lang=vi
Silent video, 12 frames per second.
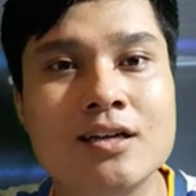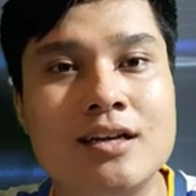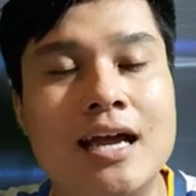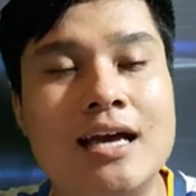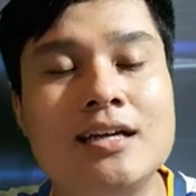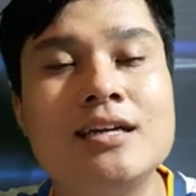
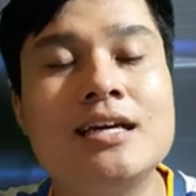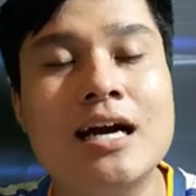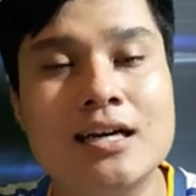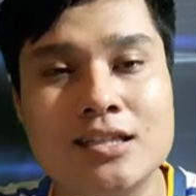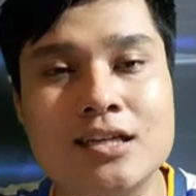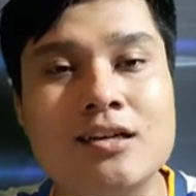để tri
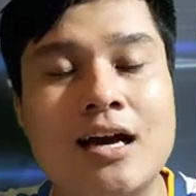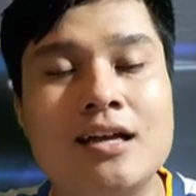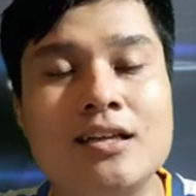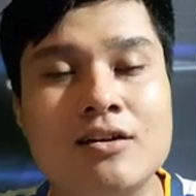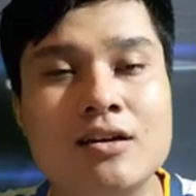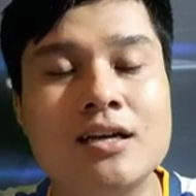ân tất cả
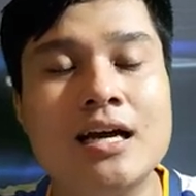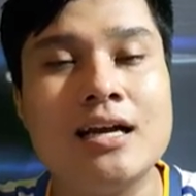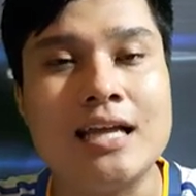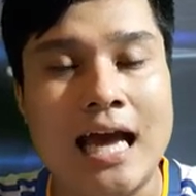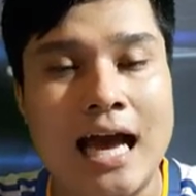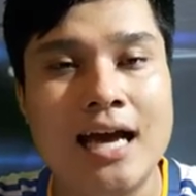những các
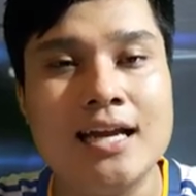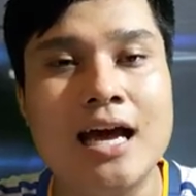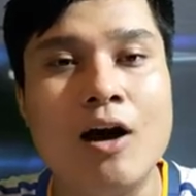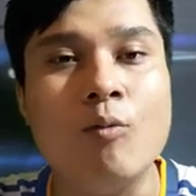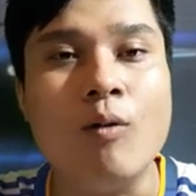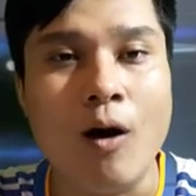gã đã
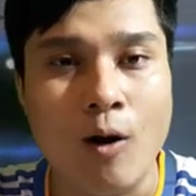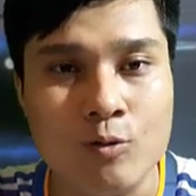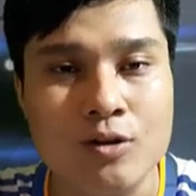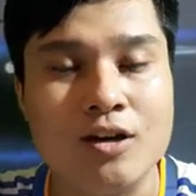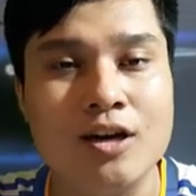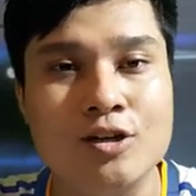ủng hộ
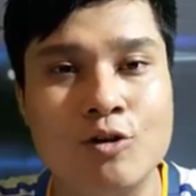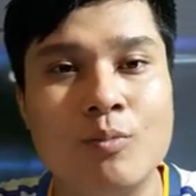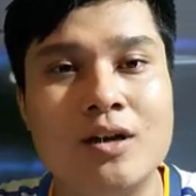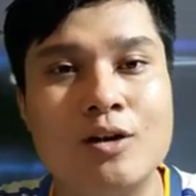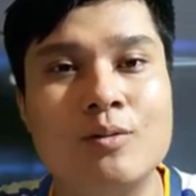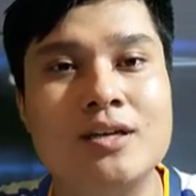cho kênh của
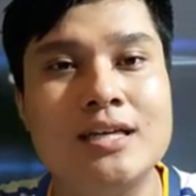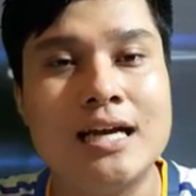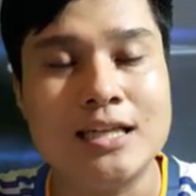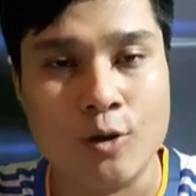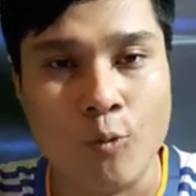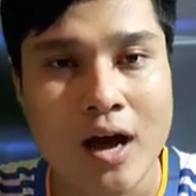mình trong thời
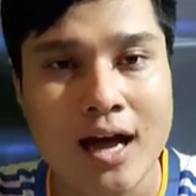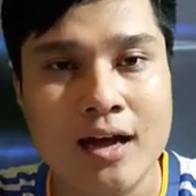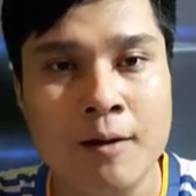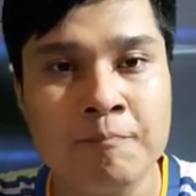gian vừa qua